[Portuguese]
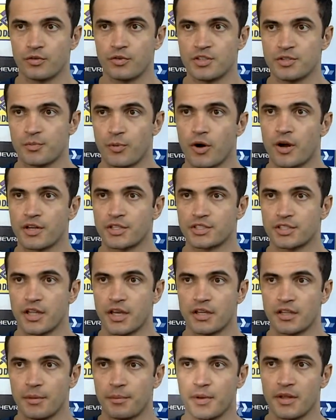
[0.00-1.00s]
do, esporte,
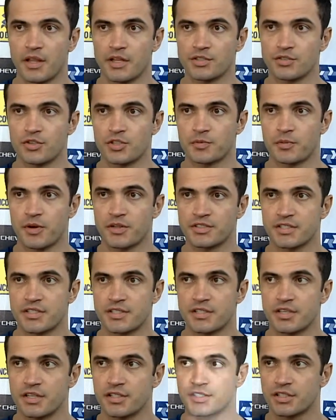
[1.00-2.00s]
né? independente do esporte
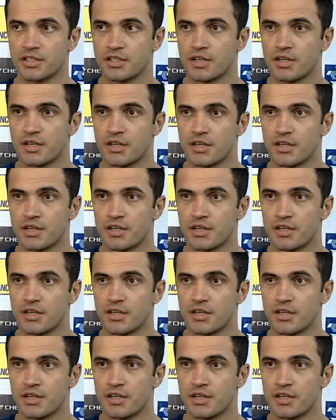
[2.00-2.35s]
que seja.